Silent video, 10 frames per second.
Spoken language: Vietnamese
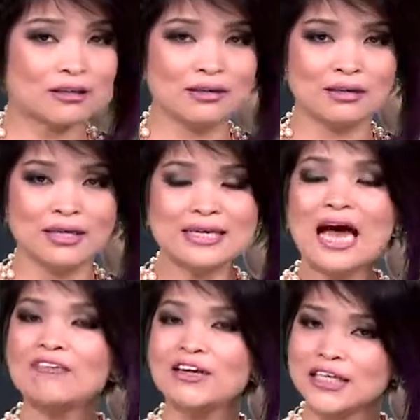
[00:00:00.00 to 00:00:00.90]
là
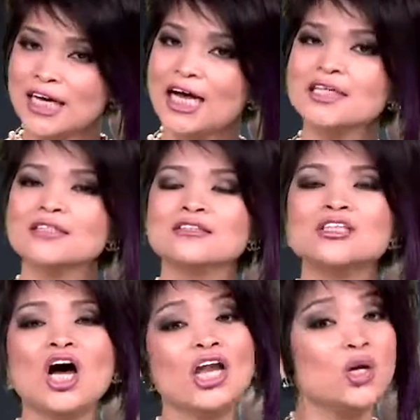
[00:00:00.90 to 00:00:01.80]
da phải cần
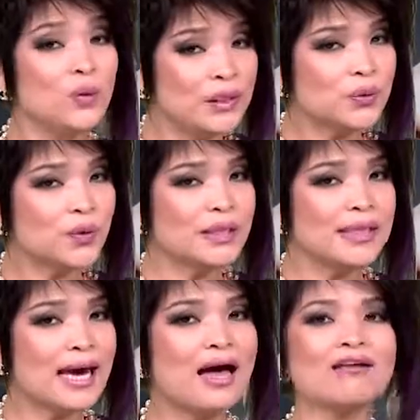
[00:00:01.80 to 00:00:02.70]
đó là luyện chuyển
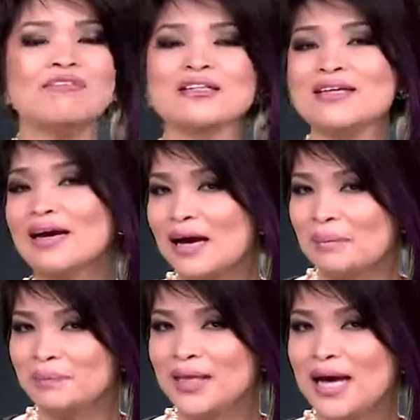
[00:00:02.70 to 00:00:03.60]
da và chắc
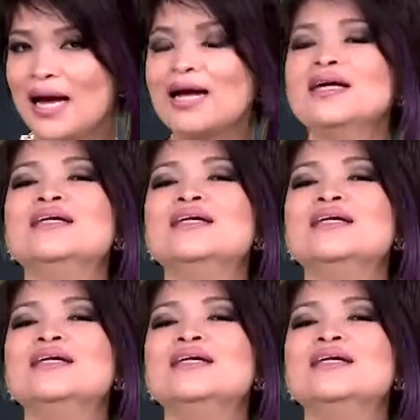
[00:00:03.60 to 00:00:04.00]
ẩm da